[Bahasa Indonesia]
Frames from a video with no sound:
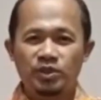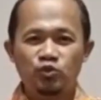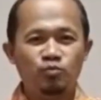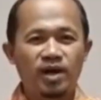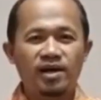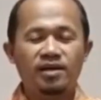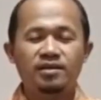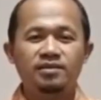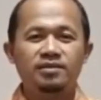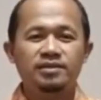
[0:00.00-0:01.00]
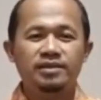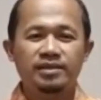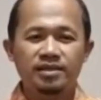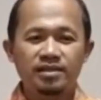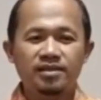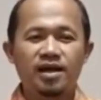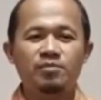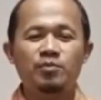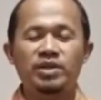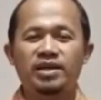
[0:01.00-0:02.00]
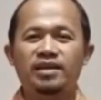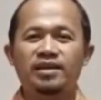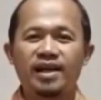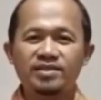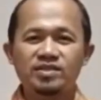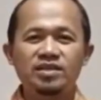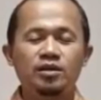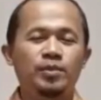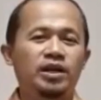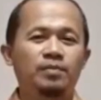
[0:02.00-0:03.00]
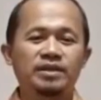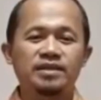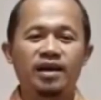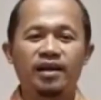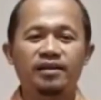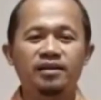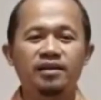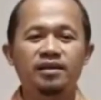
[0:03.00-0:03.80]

Percuma kita memberikan kasih kepada pasangan,